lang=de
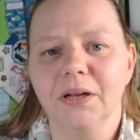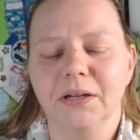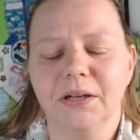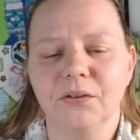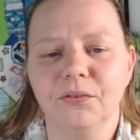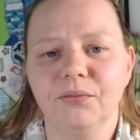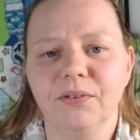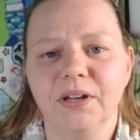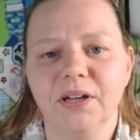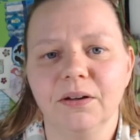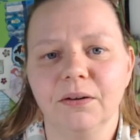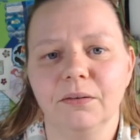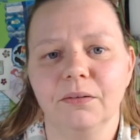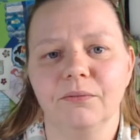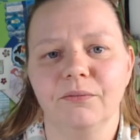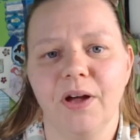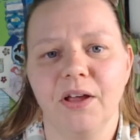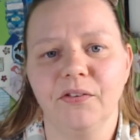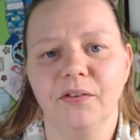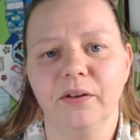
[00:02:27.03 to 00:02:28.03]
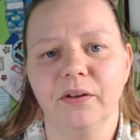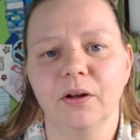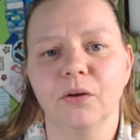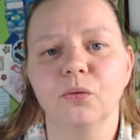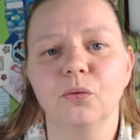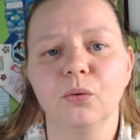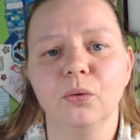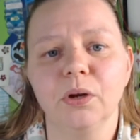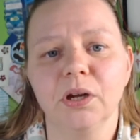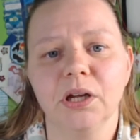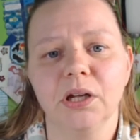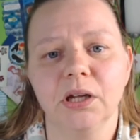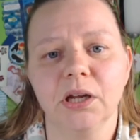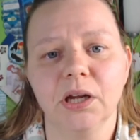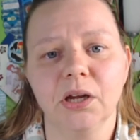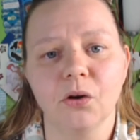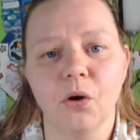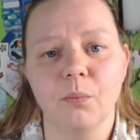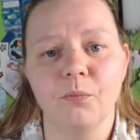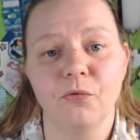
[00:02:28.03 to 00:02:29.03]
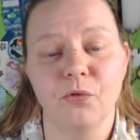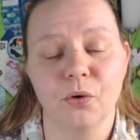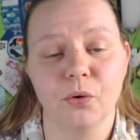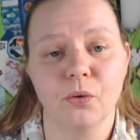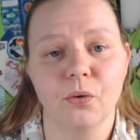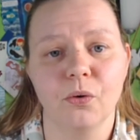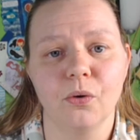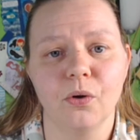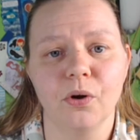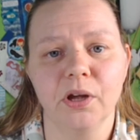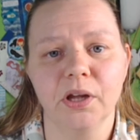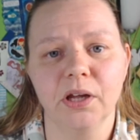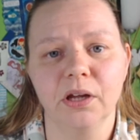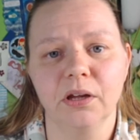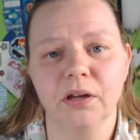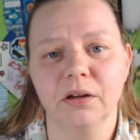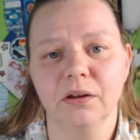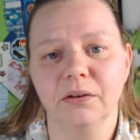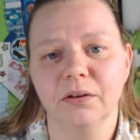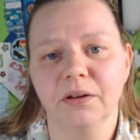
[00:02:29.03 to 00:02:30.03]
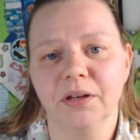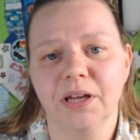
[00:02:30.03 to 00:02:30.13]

Deswegen weiß ich natürlich nicht, ob von euch äh,